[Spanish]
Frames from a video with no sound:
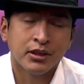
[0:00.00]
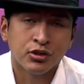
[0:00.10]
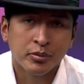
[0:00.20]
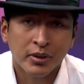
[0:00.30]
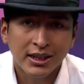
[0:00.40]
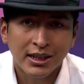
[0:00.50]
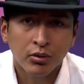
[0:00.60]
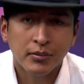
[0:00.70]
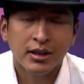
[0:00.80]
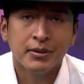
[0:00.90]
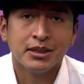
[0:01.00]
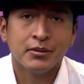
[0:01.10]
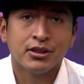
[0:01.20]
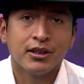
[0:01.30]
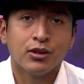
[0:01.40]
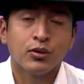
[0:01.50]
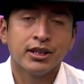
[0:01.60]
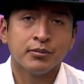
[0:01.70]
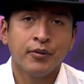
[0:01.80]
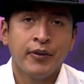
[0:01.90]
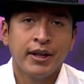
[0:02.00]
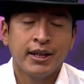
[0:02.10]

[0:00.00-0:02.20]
nuestra página web del Viceministerio de Turismo,